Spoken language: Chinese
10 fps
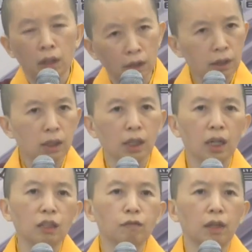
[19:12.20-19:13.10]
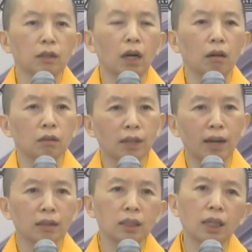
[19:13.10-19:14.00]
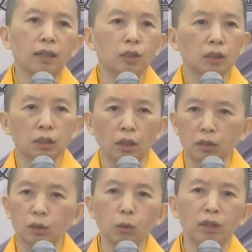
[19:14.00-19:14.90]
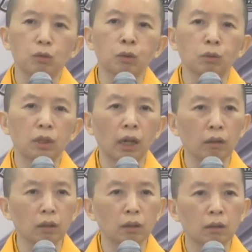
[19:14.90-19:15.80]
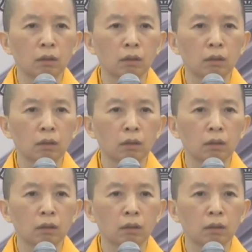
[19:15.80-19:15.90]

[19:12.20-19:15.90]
你其他的烦恼当下至少是断除掉的。